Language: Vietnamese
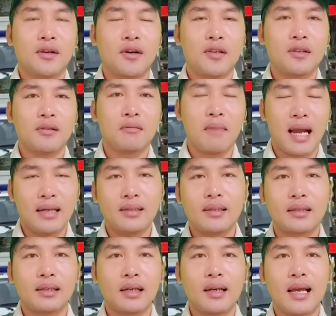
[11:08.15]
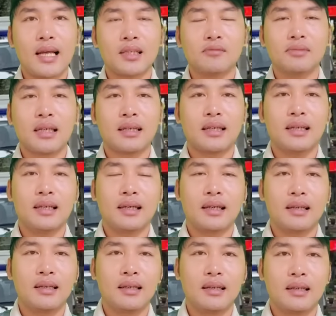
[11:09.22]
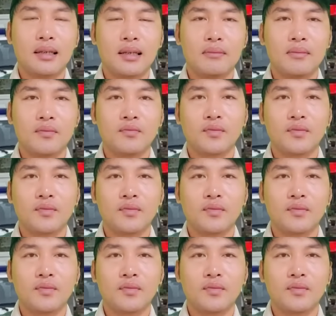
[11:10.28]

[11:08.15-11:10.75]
à, nhưng mà bản thân đinh lan chúng ta thấy là cái cái,